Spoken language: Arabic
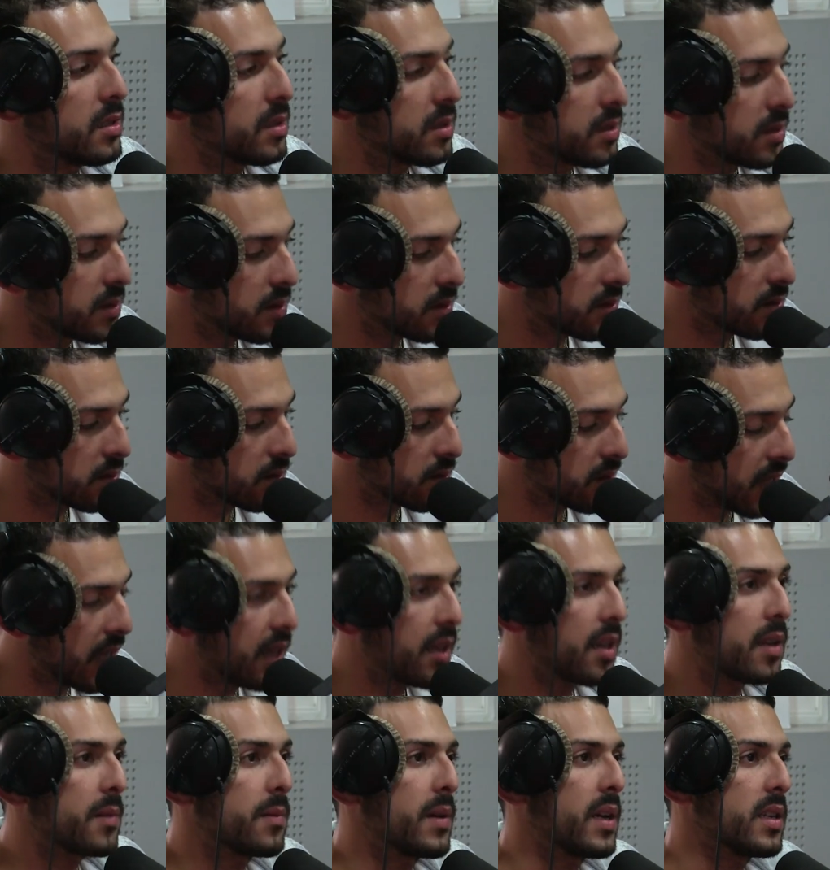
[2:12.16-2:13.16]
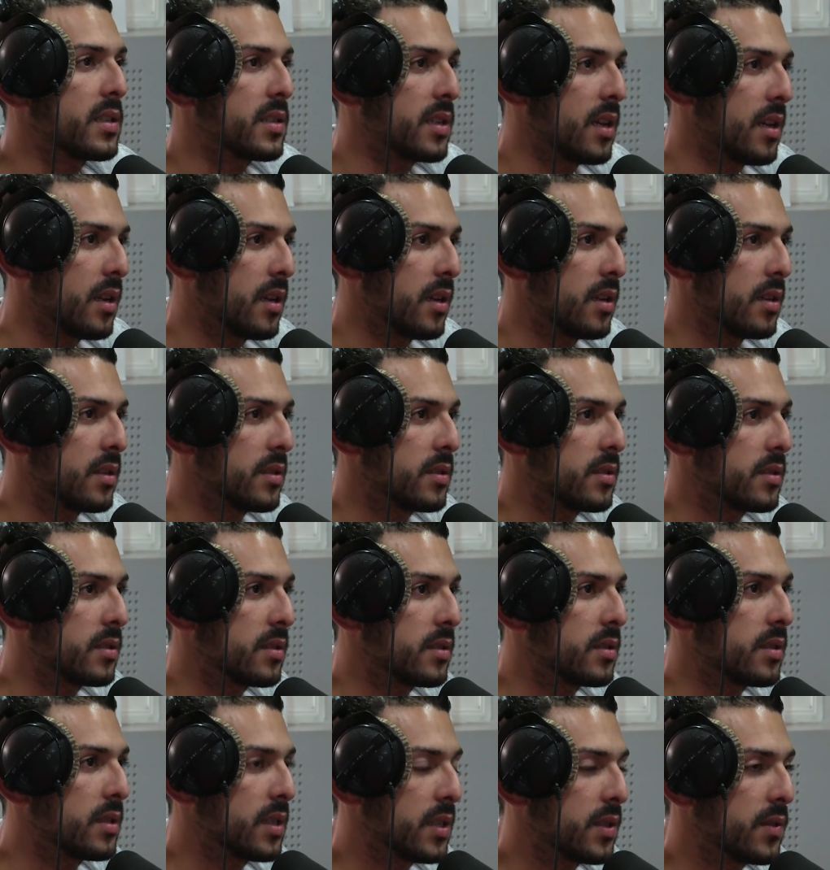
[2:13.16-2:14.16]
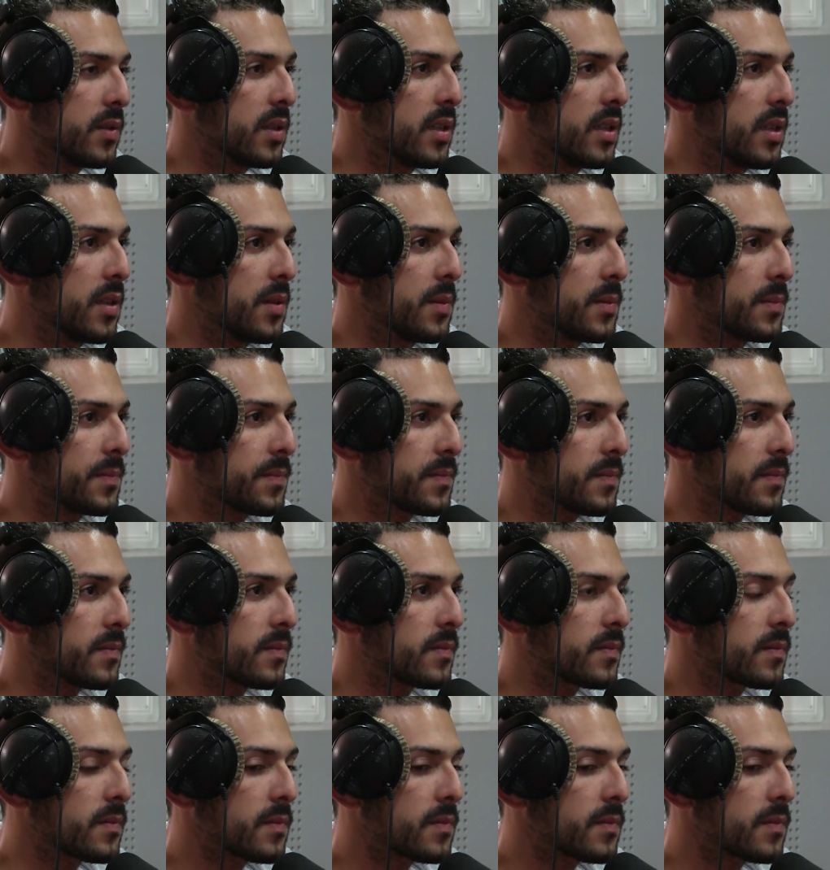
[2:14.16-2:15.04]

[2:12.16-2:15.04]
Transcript: آه، نهار الاربعاء ان شاء الله ان شاء الله آه، الكونسير امتى؟ لو